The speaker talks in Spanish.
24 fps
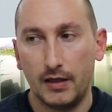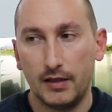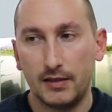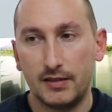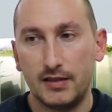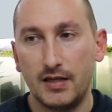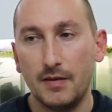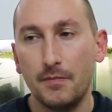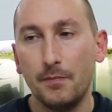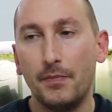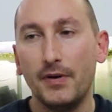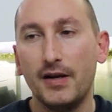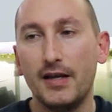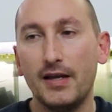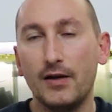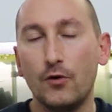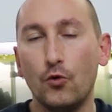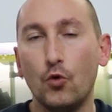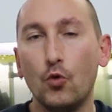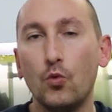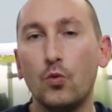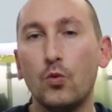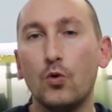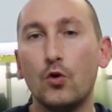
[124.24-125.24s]

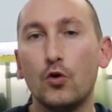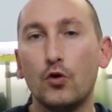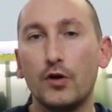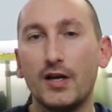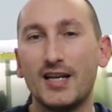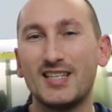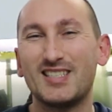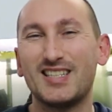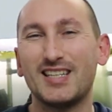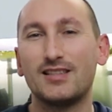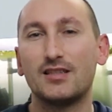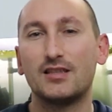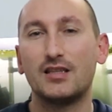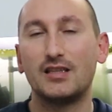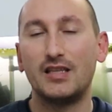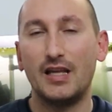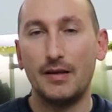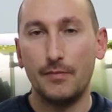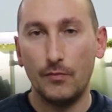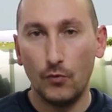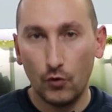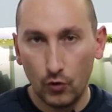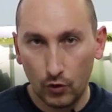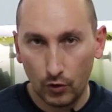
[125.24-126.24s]
Siempre hubo ese
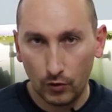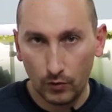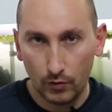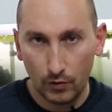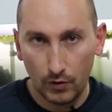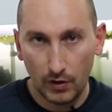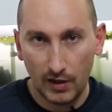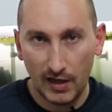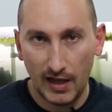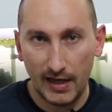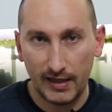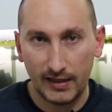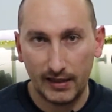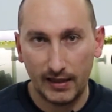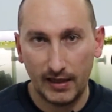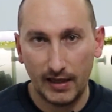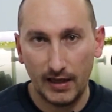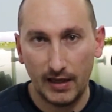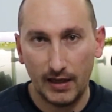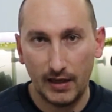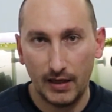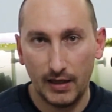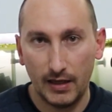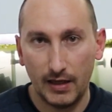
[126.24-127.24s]
temor a
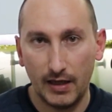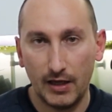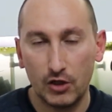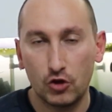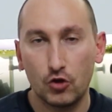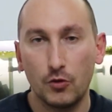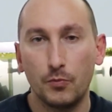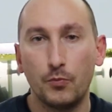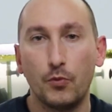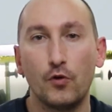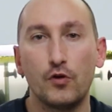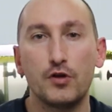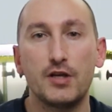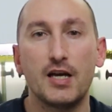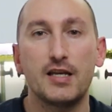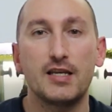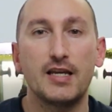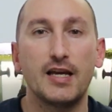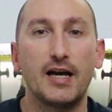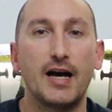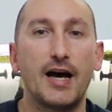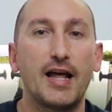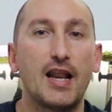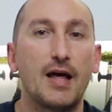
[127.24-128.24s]
que eso podía
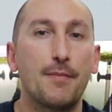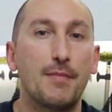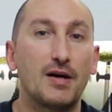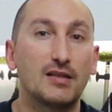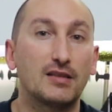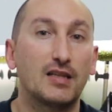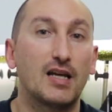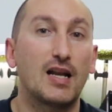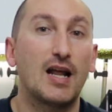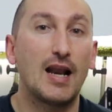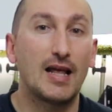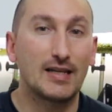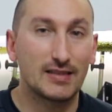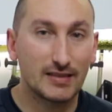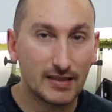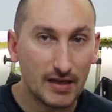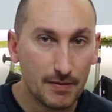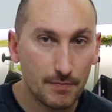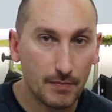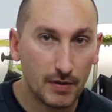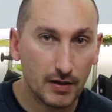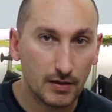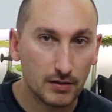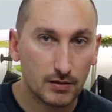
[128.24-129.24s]
llegar a matar a las
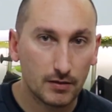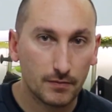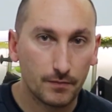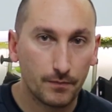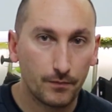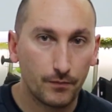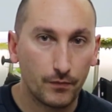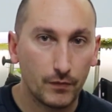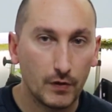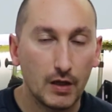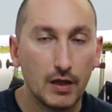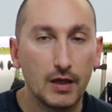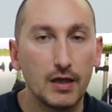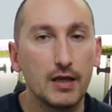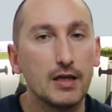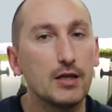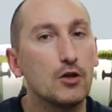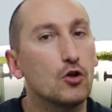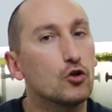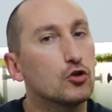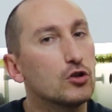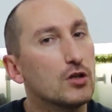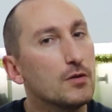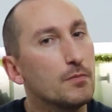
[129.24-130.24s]
gambas.
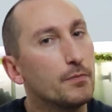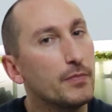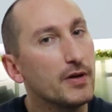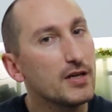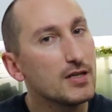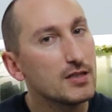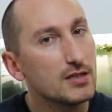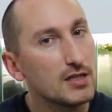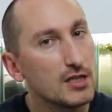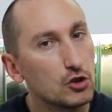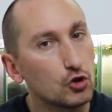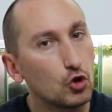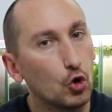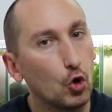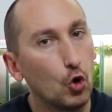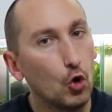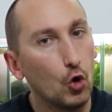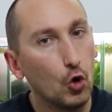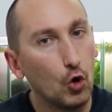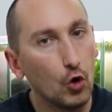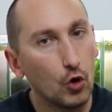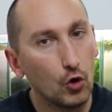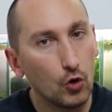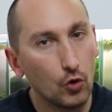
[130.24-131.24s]
Y yo siempre
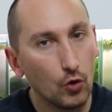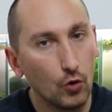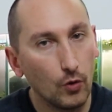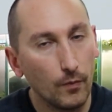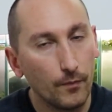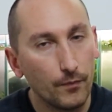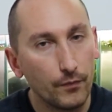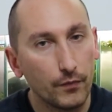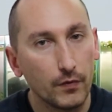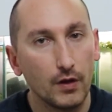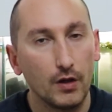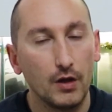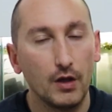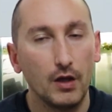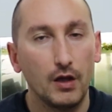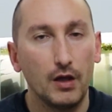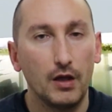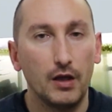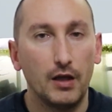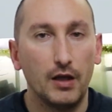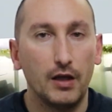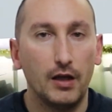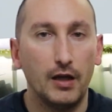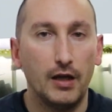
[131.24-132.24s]
insisto, ojo,
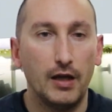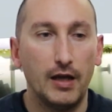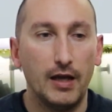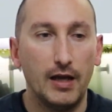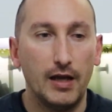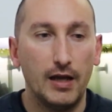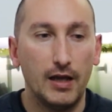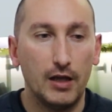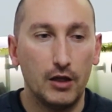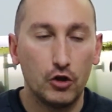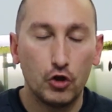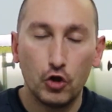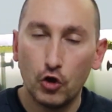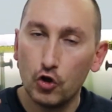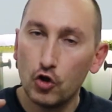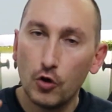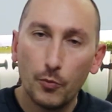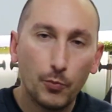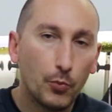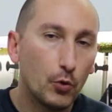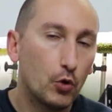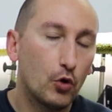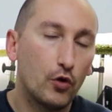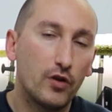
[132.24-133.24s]
eh, yo
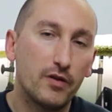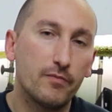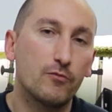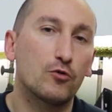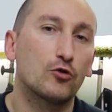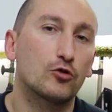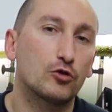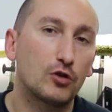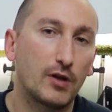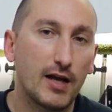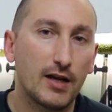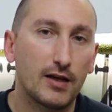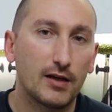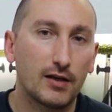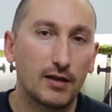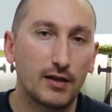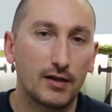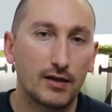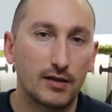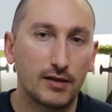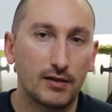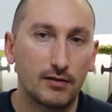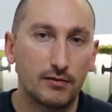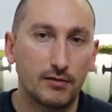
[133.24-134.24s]
no puedo demostrar
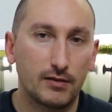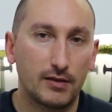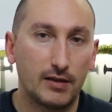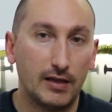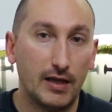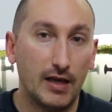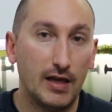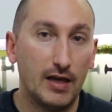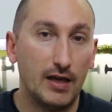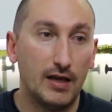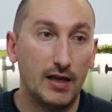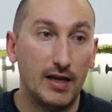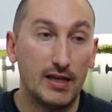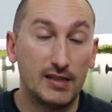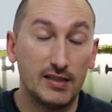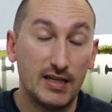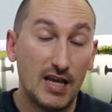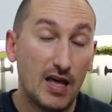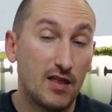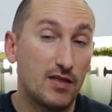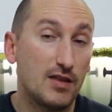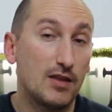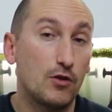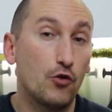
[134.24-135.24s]
que
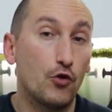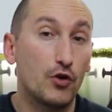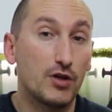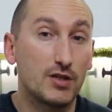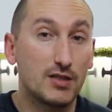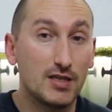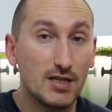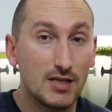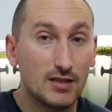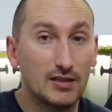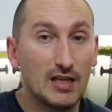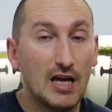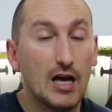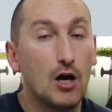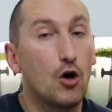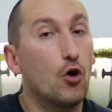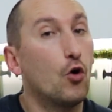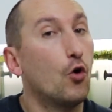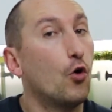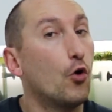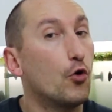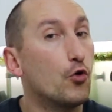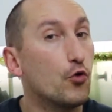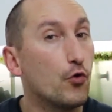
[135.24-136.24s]
ese ácido
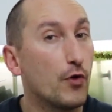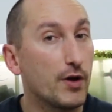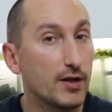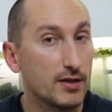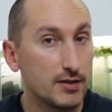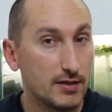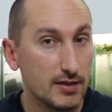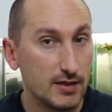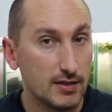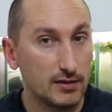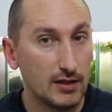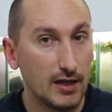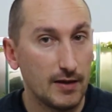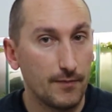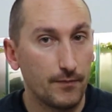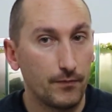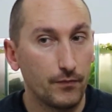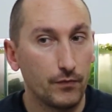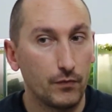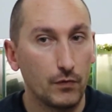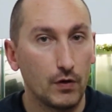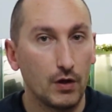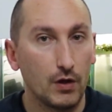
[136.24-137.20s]
exista o no exista.